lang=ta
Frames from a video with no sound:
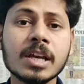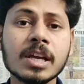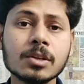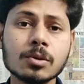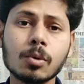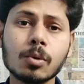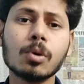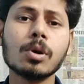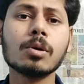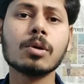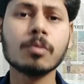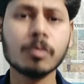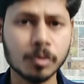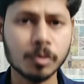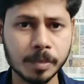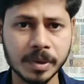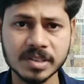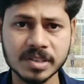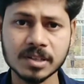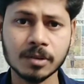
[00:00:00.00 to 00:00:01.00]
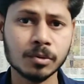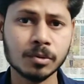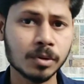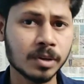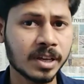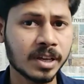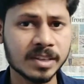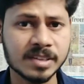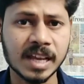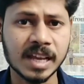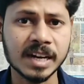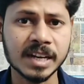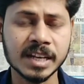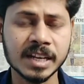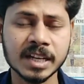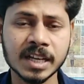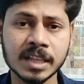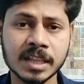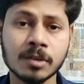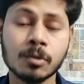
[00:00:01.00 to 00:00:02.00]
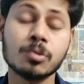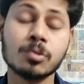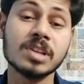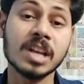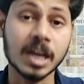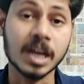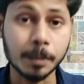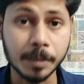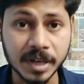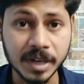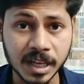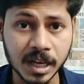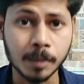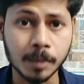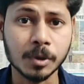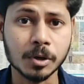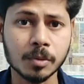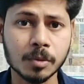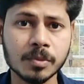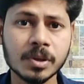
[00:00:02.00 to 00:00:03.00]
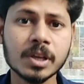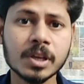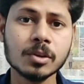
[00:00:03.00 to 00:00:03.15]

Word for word: ஸோ உங்களுக்கும் ஒன்றும் பெருசாக ஒன்றும் அங்கே சேலரி இருக்காது ஒரு சில கம்பெனிகளில் மட்டும்